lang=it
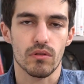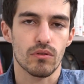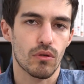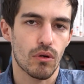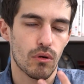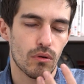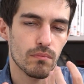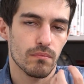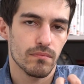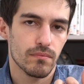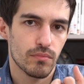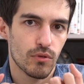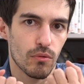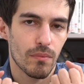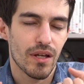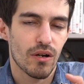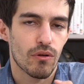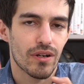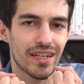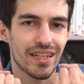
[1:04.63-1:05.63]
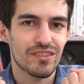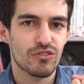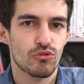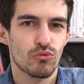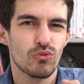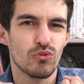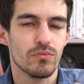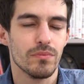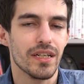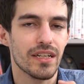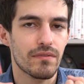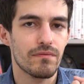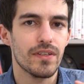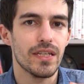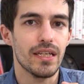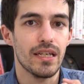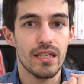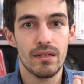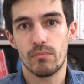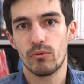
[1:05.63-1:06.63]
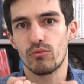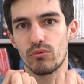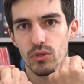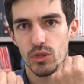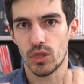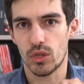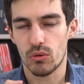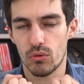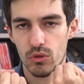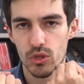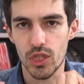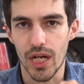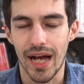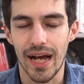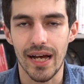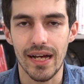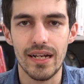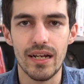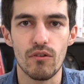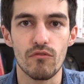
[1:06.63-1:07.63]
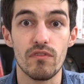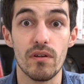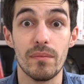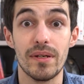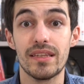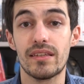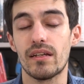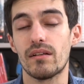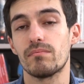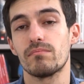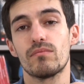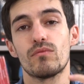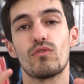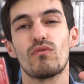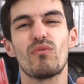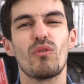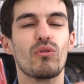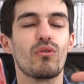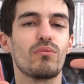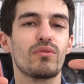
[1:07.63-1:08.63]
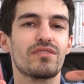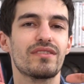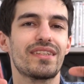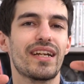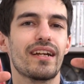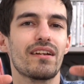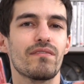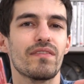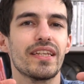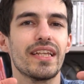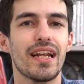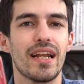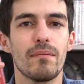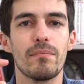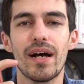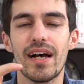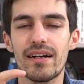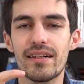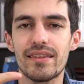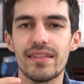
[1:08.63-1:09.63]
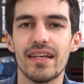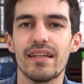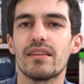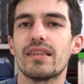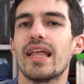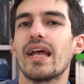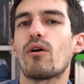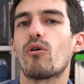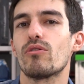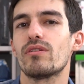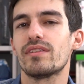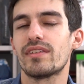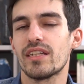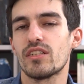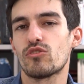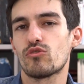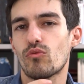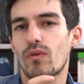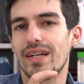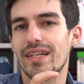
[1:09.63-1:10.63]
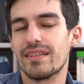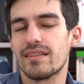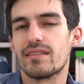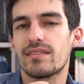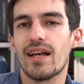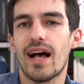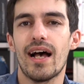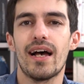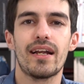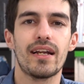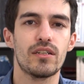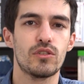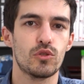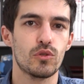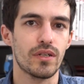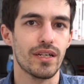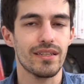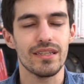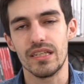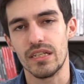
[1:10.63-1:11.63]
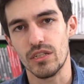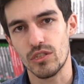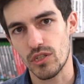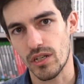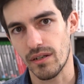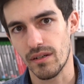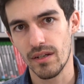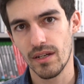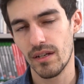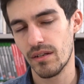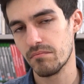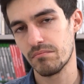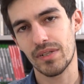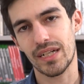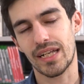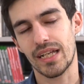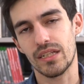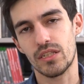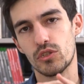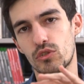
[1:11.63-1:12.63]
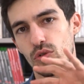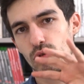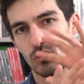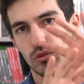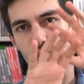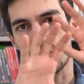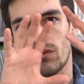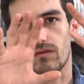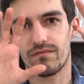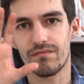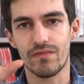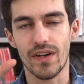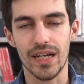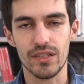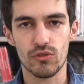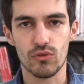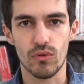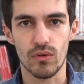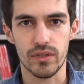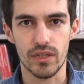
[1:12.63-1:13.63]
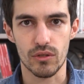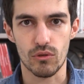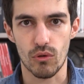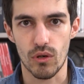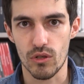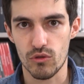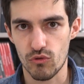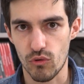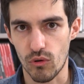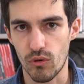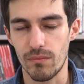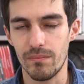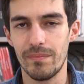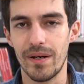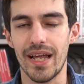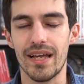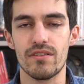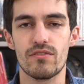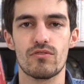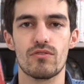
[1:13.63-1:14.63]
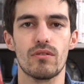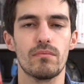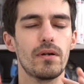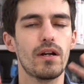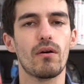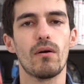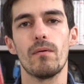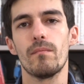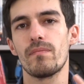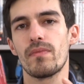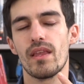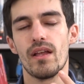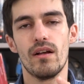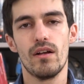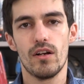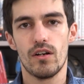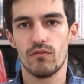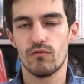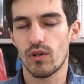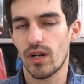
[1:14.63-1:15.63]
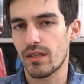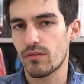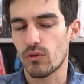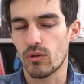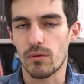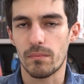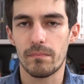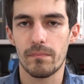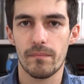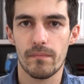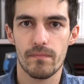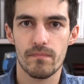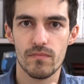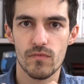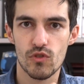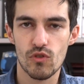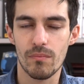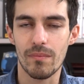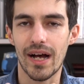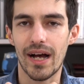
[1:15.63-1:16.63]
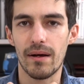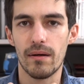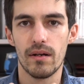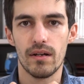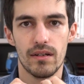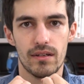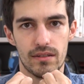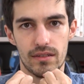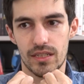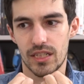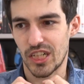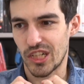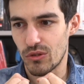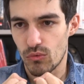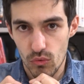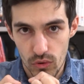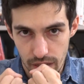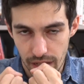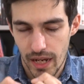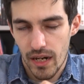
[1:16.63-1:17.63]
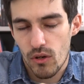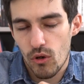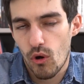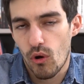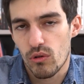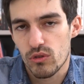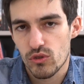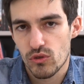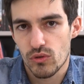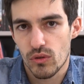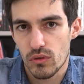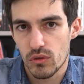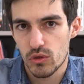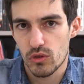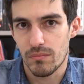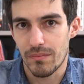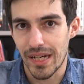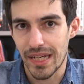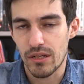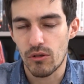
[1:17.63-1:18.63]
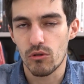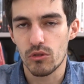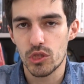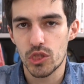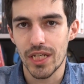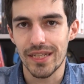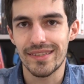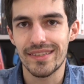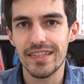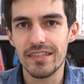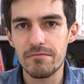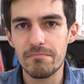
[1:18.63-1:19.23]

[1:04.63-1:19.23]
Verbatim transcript: andrò più o meno a riassumervi i punti cruciali, ovviamente non voglio mostrarvi delle parti e decontestualizzare ciò che dice, perché il discorso va ascoltato nel suo complesso, però volendo insomma ridurre all'osso insomma, i concetti